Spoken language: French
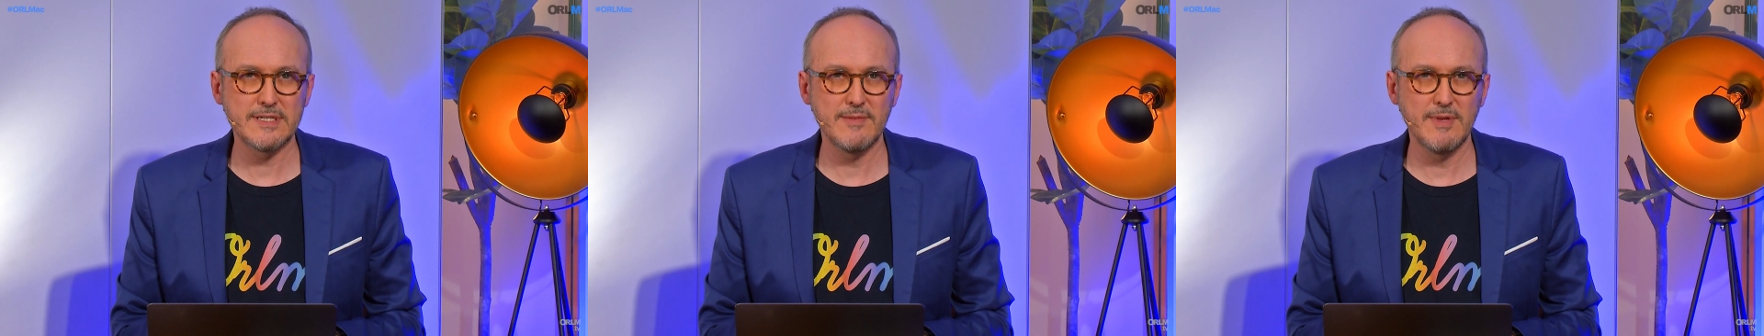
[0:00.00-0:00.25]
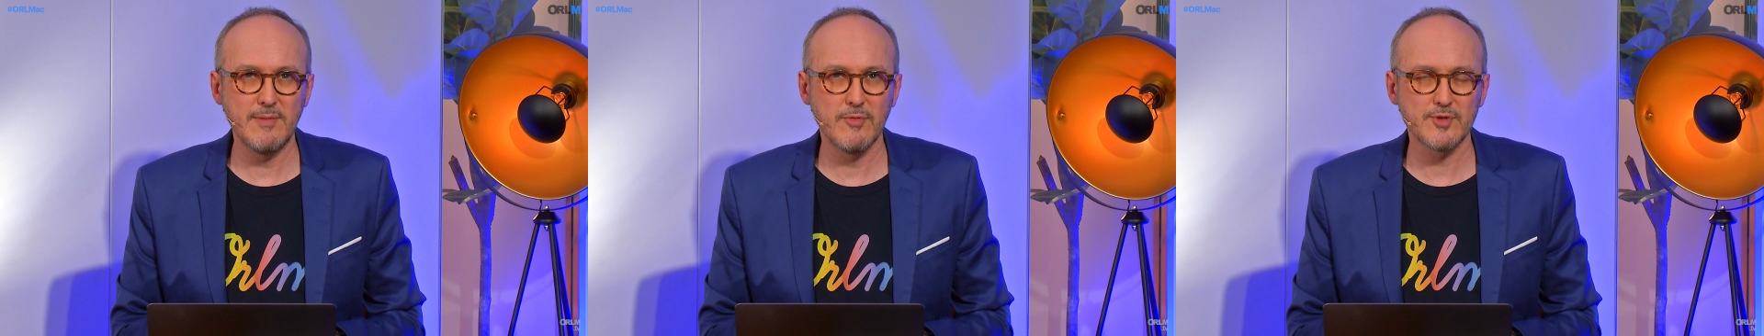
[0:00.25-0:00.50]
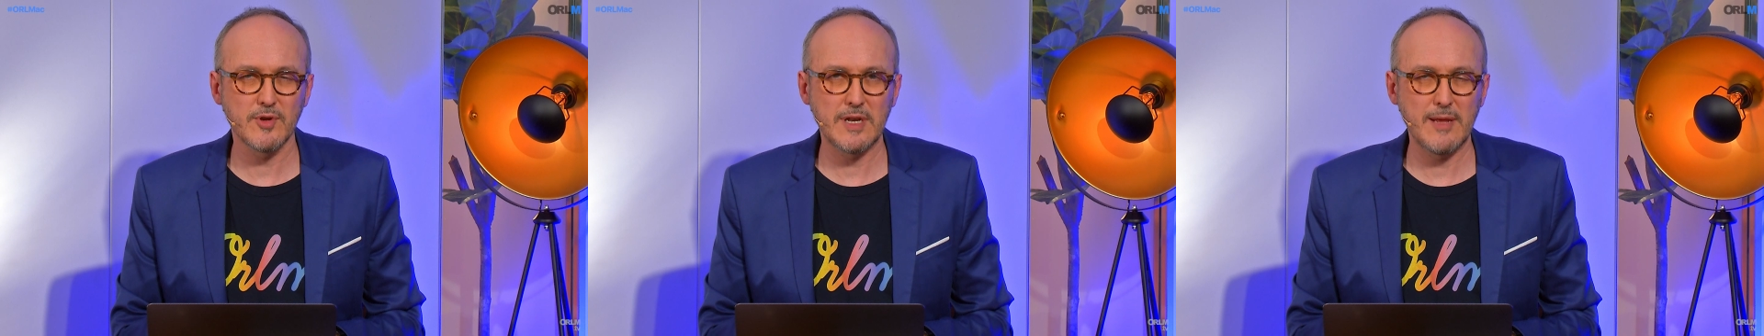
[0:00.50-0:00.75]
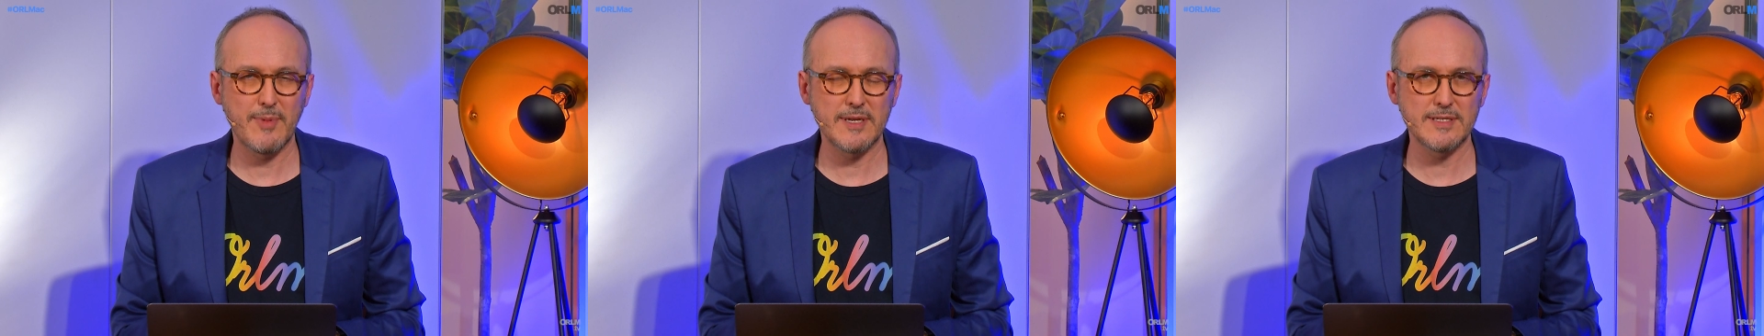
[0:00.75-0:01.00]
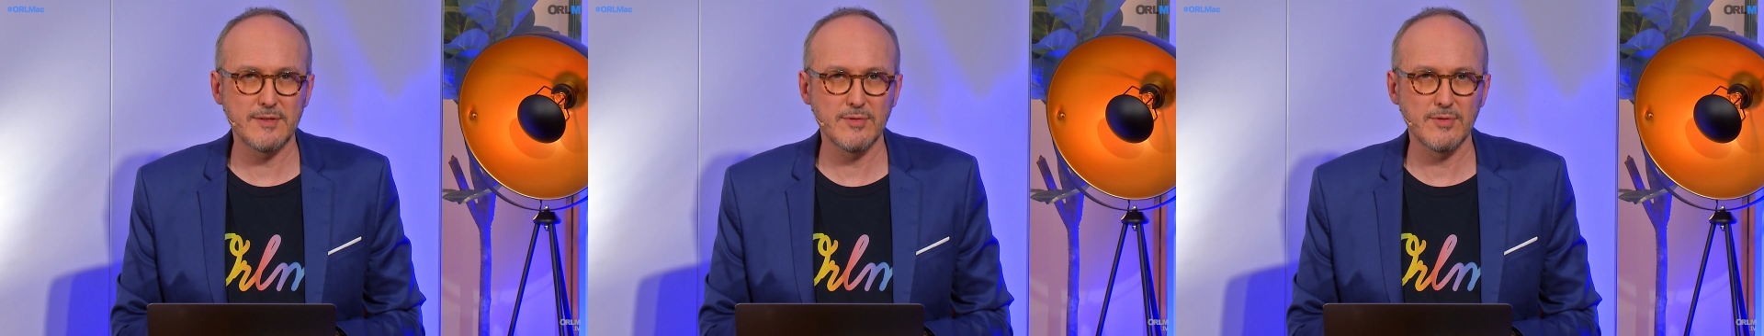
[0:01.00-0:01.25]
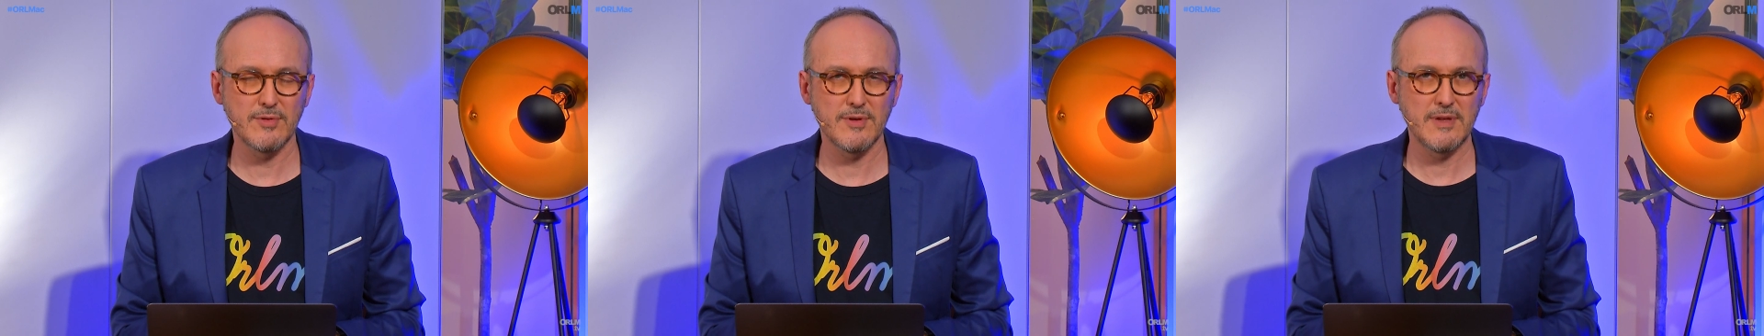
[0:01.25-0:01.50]
timide, mais on sent que la
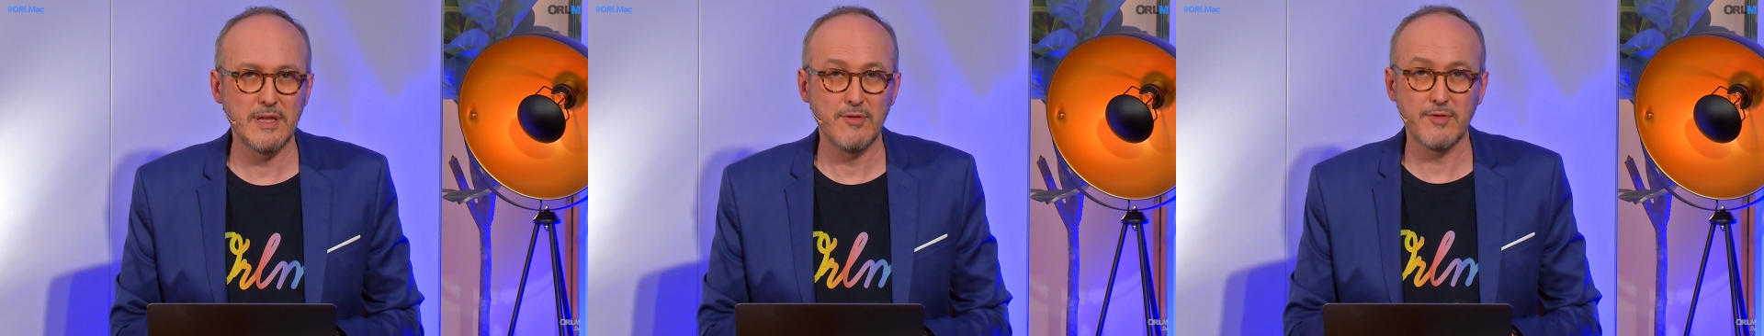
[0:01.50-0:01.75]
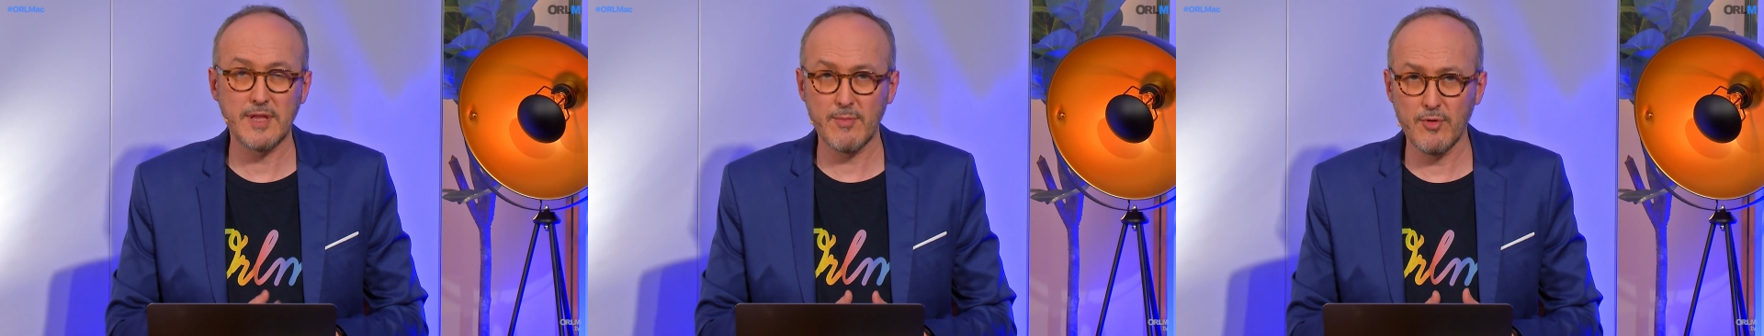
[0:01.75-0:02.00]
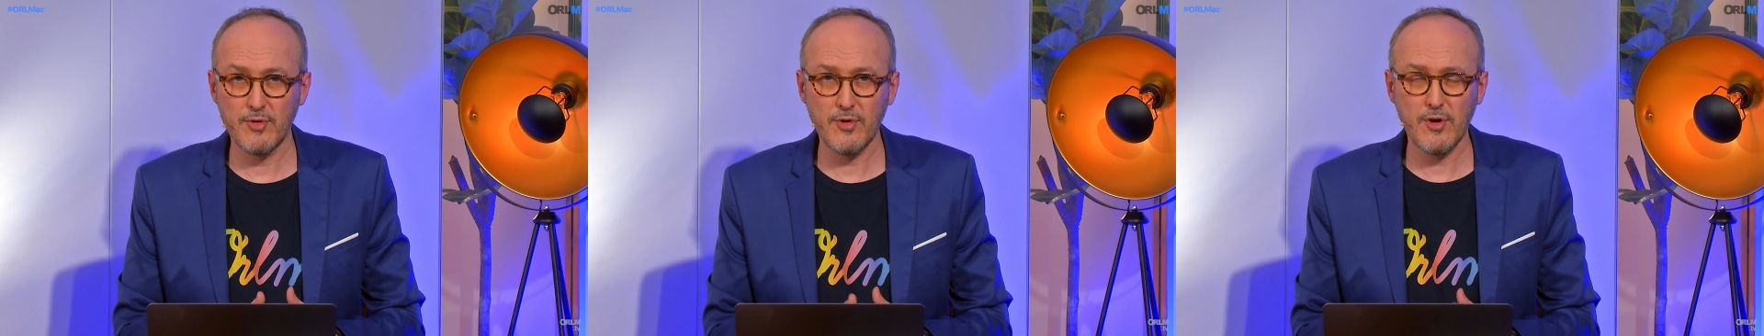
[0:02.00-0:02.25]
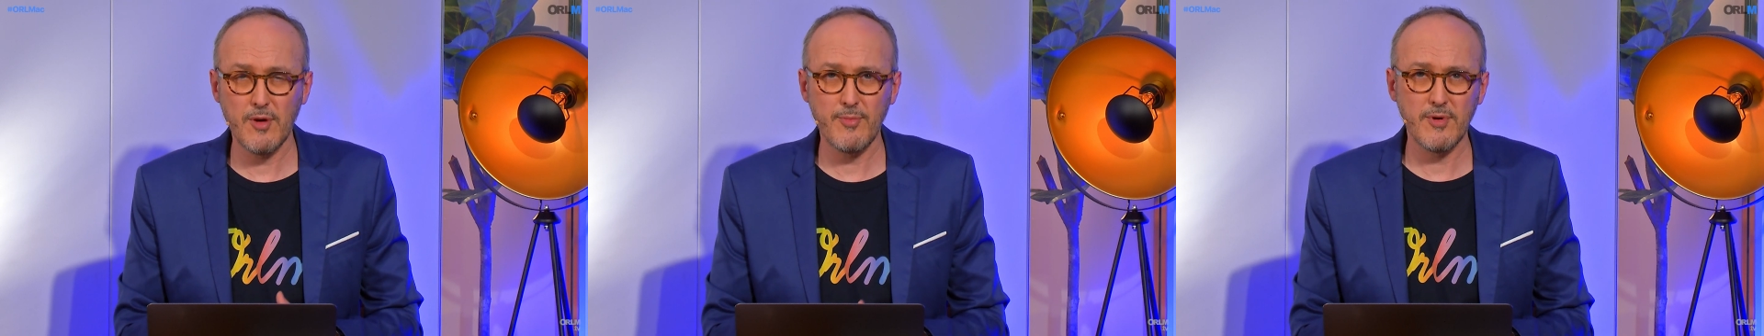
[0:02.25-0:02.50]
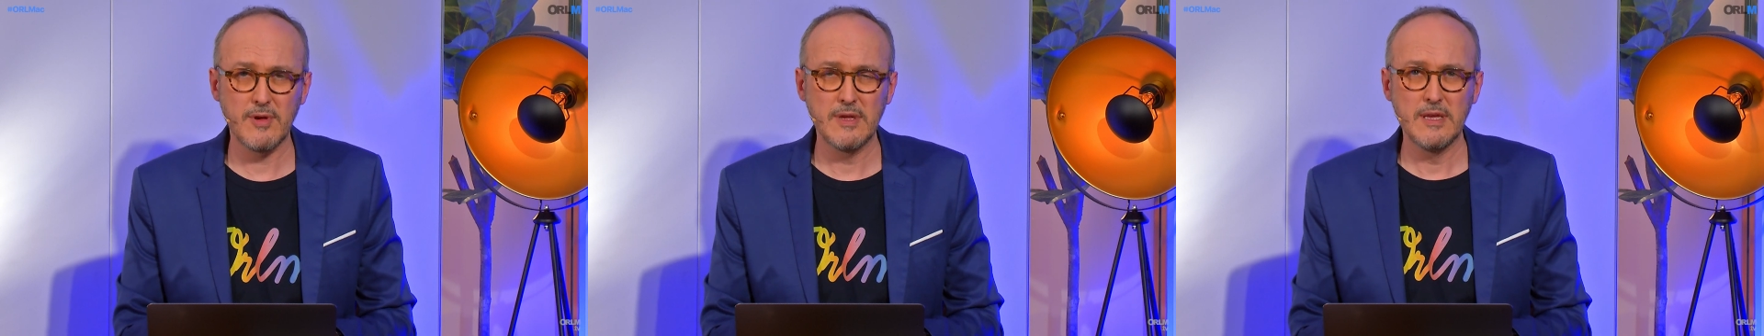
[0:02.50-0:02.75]
pression, euh, notamment en Europe,